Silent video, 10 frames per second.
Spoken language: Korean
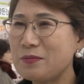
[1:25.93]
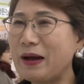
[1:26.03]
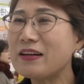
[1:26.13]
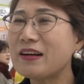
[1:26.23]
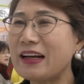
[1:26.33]

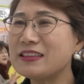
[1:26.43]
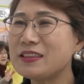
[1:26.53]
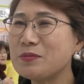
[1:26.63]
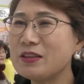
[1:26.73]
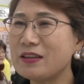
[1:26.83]
많은
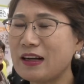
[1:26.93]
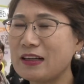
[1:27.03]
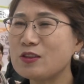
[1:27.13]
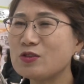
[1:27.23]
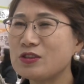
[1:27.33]
관심을
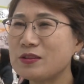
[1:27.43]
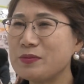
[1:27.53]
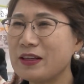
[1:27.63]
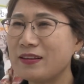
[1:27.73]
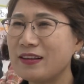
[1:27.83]

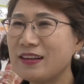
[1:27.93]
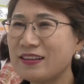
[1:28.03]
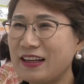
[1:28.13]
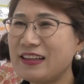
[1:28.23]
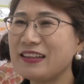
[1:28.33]

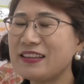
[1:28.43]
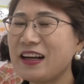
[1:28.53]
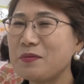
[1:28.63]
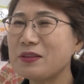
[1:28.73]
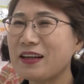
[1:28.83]
가져주시면 대단히
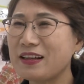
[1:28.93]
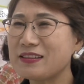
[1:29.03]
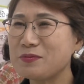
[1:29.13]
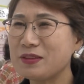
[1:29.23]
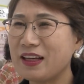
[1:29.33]

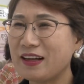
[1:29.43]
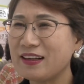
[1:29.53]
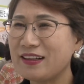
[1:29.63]
감사하겠습니다.